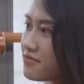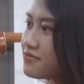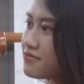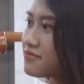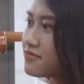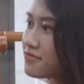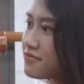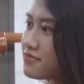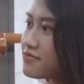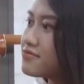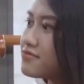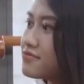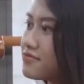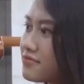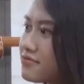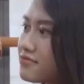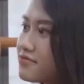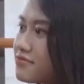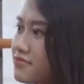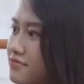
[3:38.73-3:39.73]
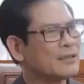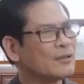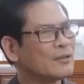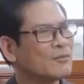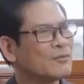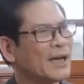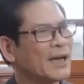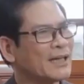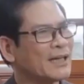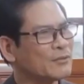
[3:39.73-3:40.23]
Thế là may quá
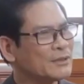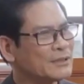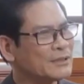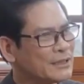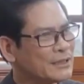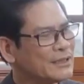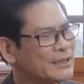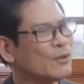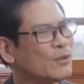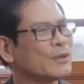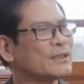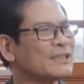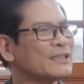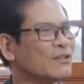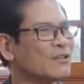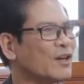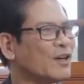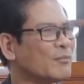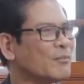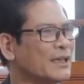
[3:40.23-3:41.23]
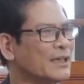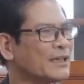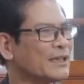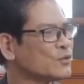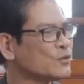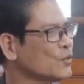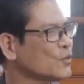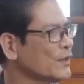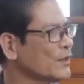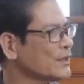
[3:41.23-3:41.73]
ông bạn ông ấy giới thiệu cái sản phẩm này
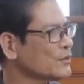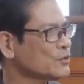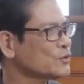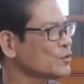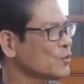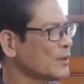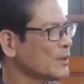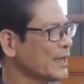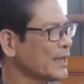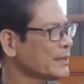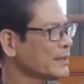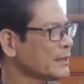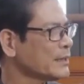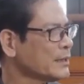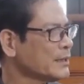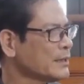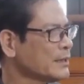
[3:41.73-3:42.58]
là chú về chú dùng ngay.